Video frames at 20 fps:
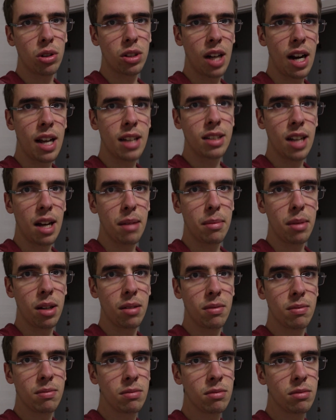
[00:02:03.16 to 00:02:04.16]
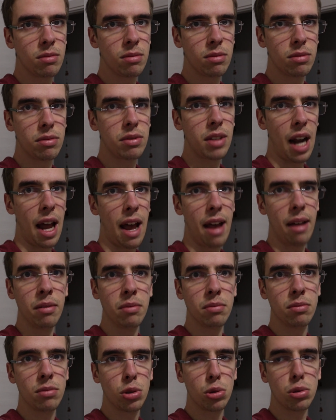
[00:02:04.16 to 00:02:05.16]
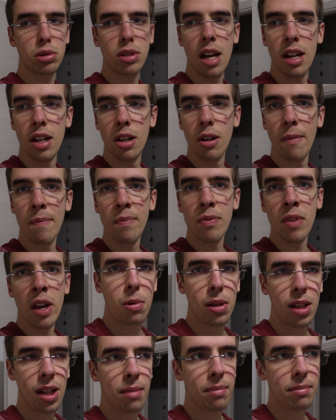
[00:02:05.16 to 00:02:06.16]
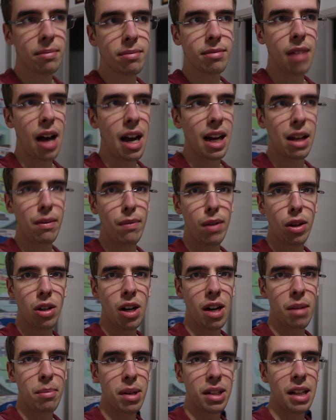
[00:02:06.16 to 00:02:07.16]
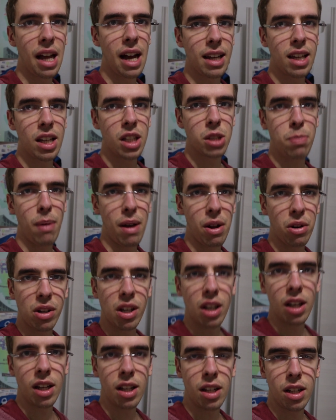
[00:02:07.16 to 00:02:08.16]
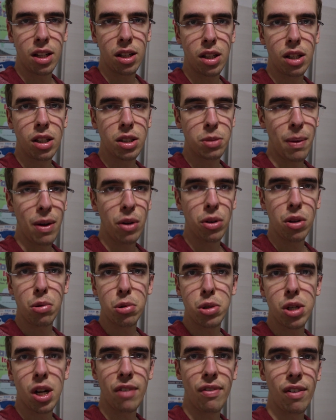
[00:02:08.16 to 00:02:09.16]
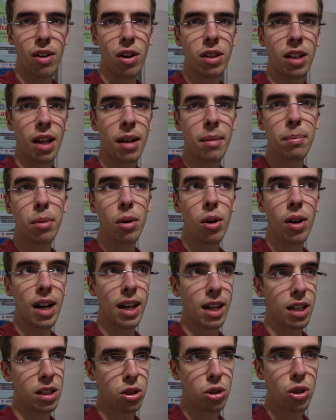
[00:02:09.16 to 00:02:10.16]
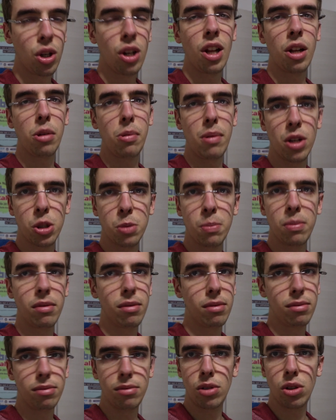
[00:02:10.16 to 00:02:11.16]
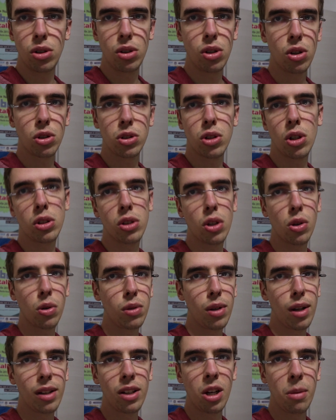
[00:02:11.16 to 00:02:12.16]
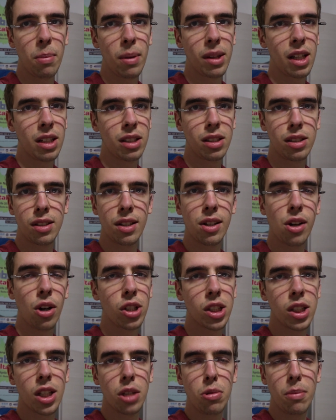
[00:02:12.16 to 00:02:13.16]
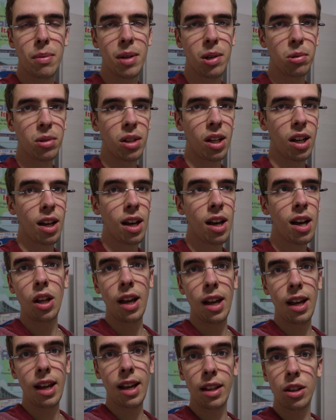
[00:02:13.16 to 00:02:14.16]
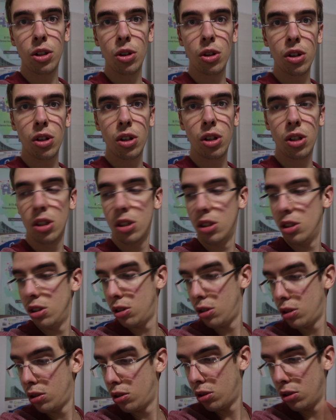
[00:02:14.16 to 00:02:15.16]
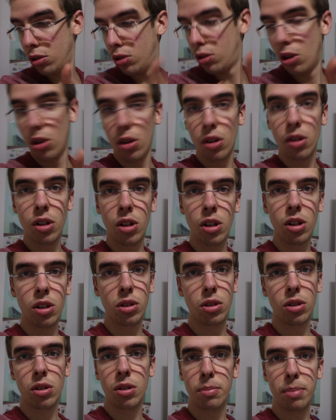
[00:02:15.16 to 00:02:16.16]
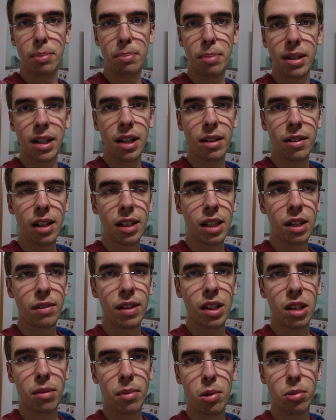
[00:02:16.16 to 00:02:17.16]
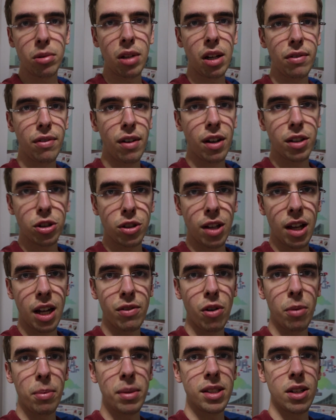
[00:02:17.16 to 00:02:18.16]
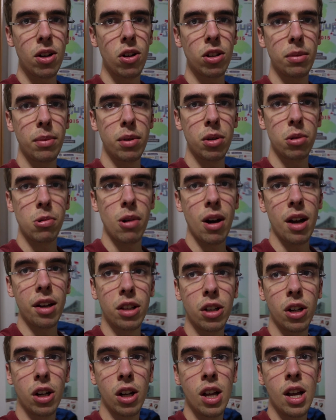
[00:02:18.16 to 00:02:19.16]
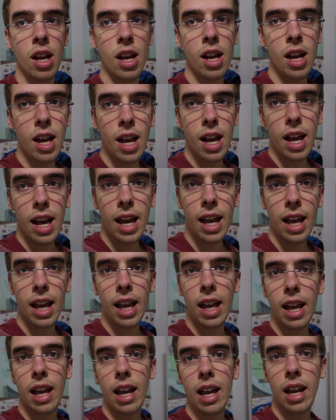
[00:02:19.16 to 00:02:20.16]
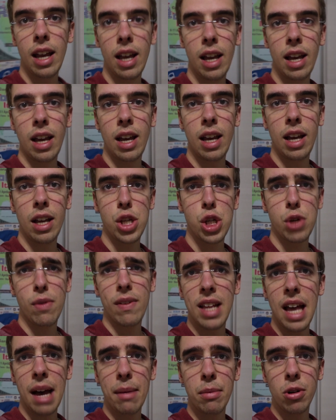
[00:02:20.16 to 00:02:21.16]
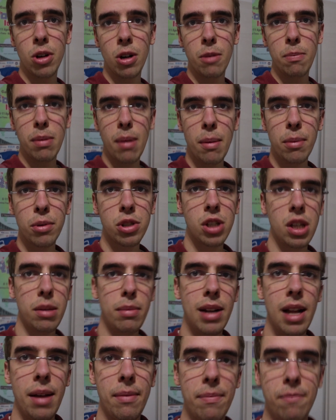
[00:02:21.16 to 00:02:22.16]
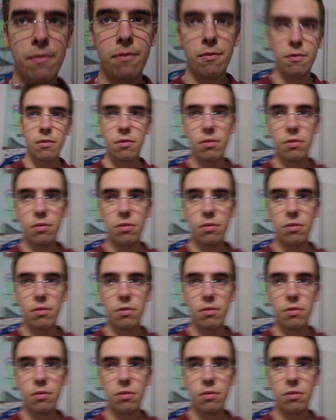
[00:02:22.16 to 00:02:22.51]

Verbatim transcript: ho tre esami, tre, su serio, quindi anche il video della Berdacchi spero, che, spero di riuscire a farlo in tempo e anche se seria di Vino non, non lo so, sto continuando a ripetere le stesse cose da due minuti. E torno, to, torno, tor- perché in altri 20 minuti li faccio, dai, arrivo a mezzanotte meno un quarto. E ci vediamo il prima possibile.